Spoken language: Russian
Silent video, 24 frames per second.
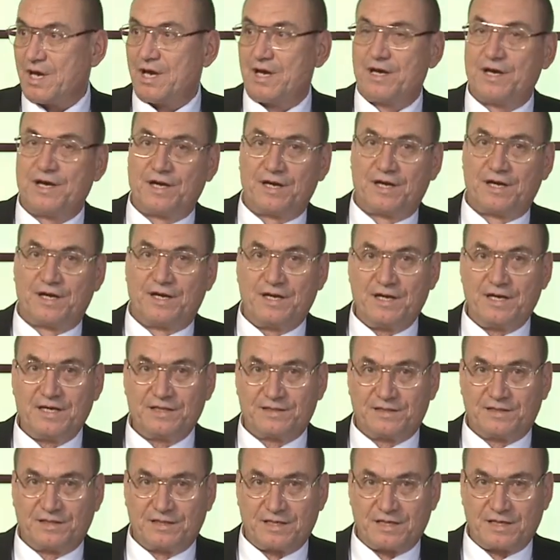Э,
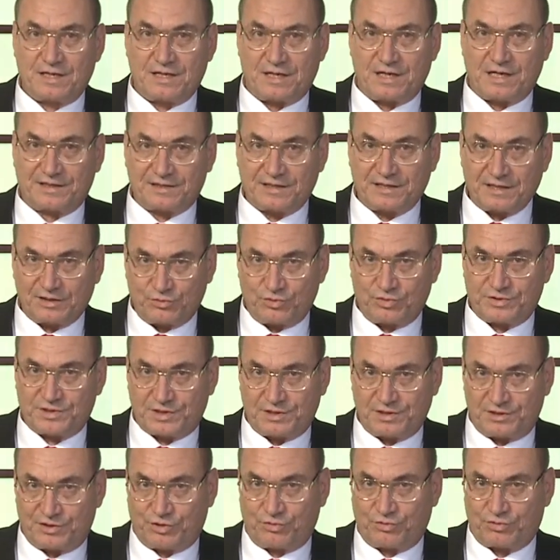это
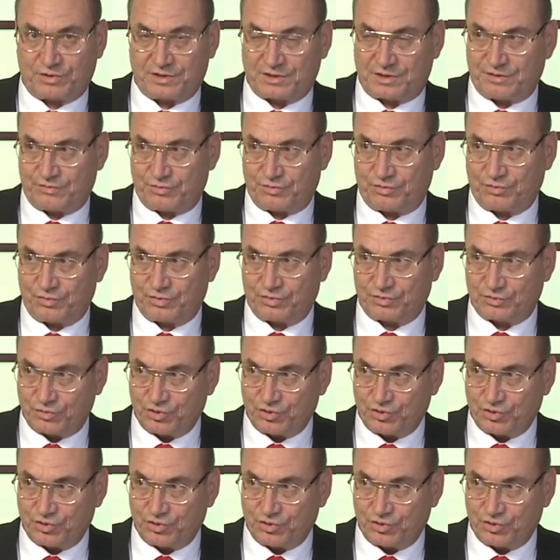отголоски, еще раз говорю,